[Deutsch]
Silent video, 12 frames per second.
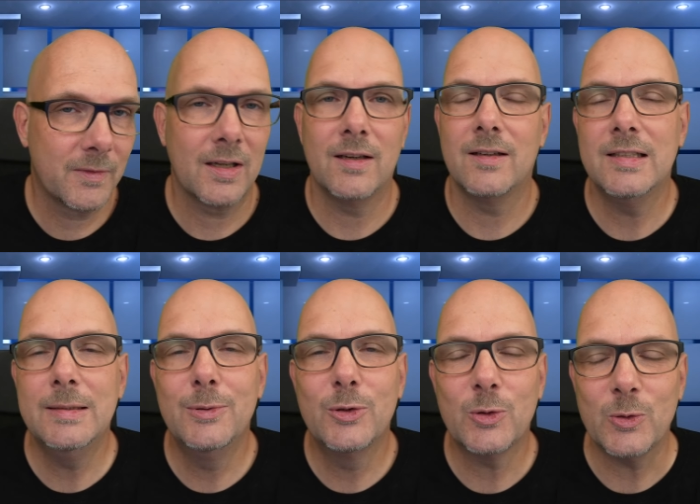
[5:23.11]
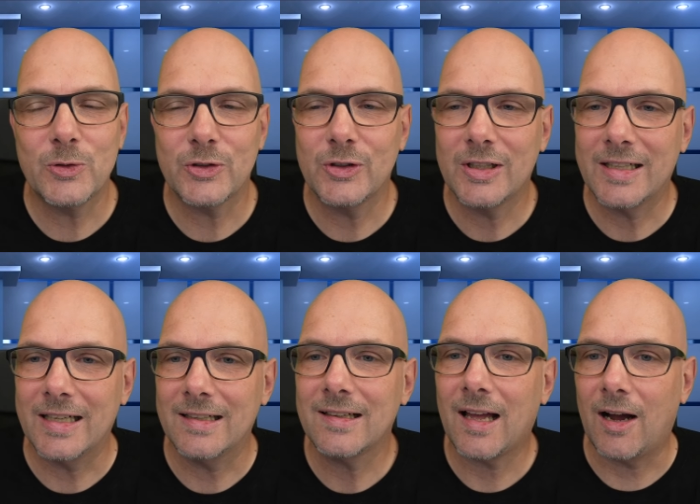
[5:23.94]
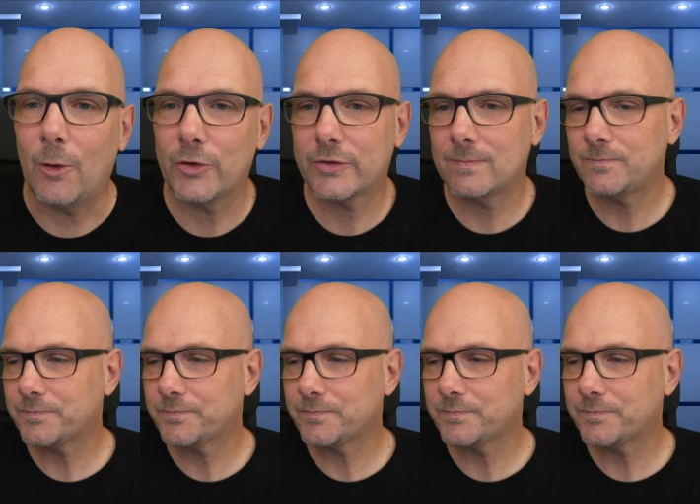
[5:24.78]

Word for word: Äh, liebe Grüße gehen raus.